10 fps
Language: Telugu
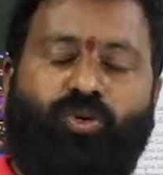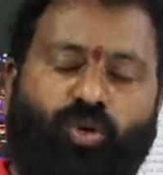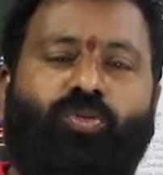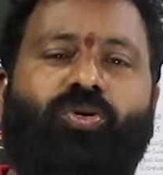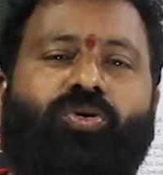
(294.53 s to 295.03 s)

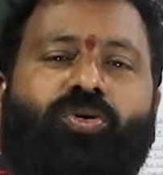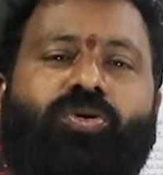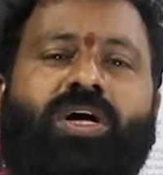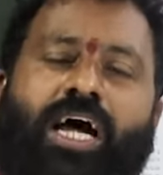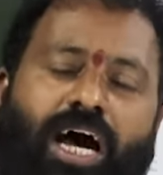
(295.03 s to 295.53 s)
తోబుట్టువులు
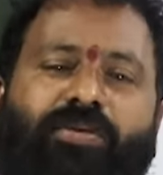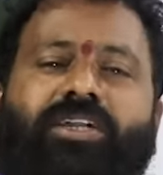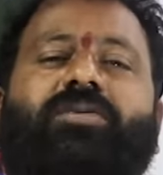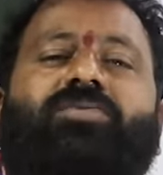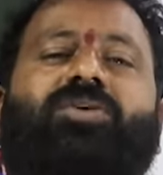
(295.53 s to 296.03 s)

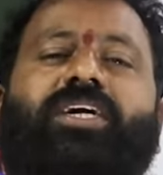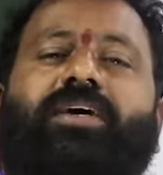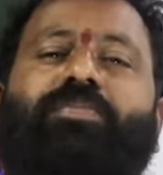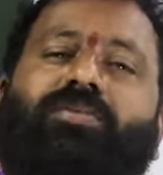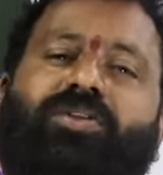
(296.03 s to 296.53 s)
అబద్ధంతో
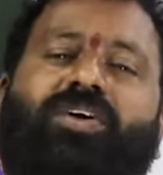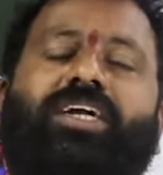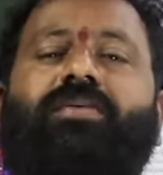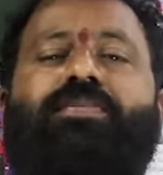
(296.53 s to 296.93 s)
ప్రభుత్వాన్ని